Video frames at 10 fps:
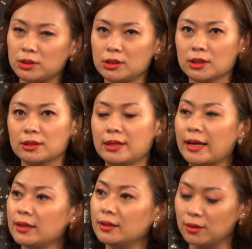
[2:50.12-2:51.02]
资这个
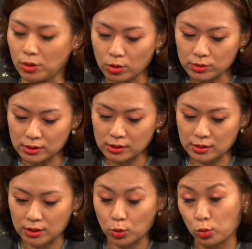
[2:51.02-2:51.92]
单一的公司
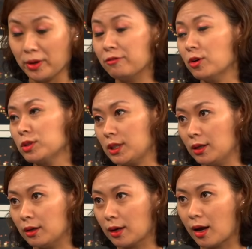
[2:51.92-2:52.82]
的股票风险
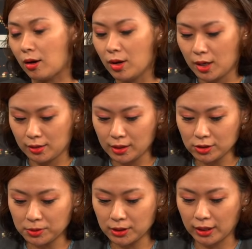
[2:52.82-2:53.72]
很高，那是
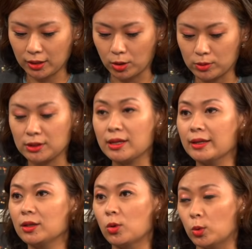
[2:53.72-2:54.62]
不是可以投资单
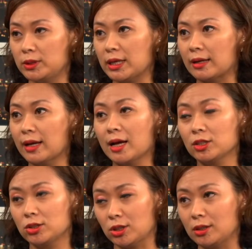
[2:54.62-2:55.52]
一国家？那它
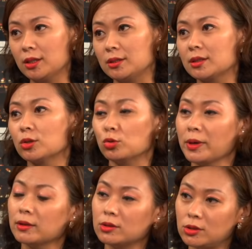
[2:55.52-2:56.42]
的整体这个股
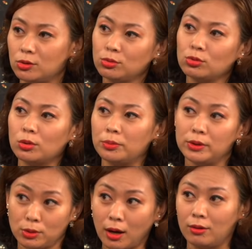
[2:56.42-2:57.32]
票的指数会不会
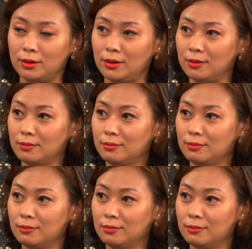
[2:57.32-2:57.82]
就好一点？